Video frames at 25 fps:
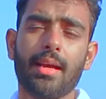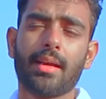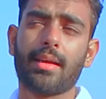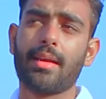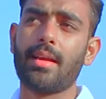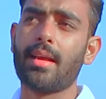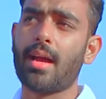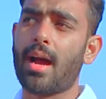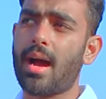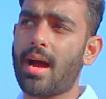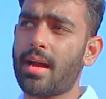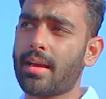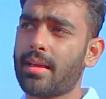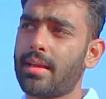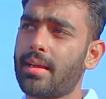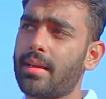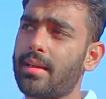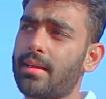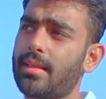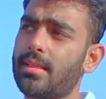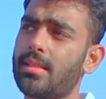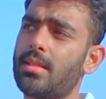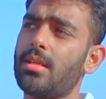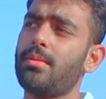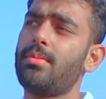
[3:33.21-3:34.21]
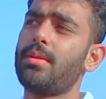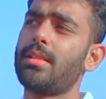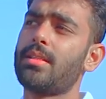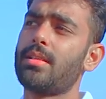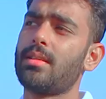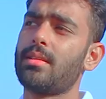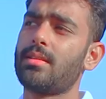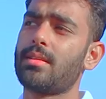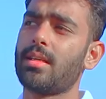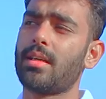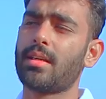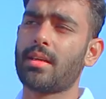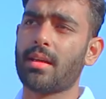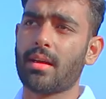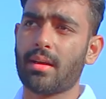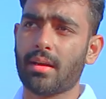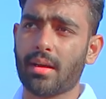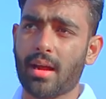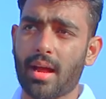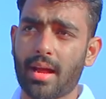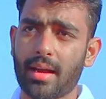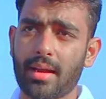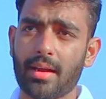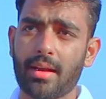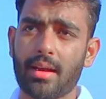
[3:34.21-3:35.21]
कि आगे किसी भी चीज़ से
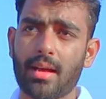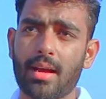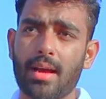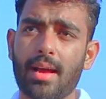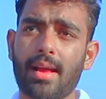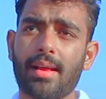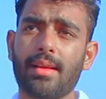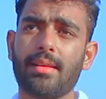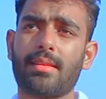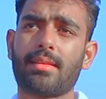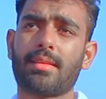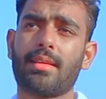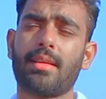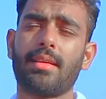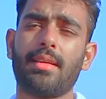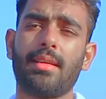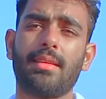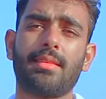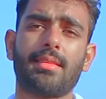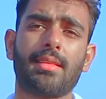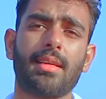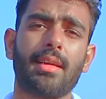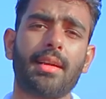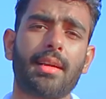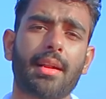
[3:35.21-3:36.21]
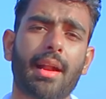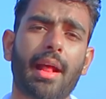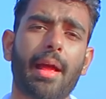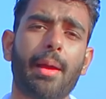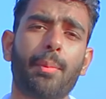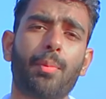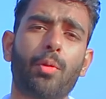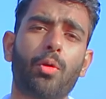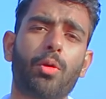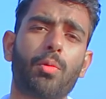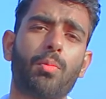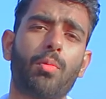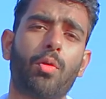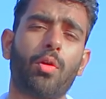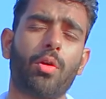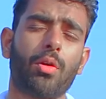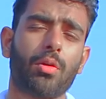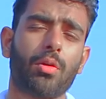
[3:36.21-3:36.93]
टकराए ना इसके इसे ट्राईपोड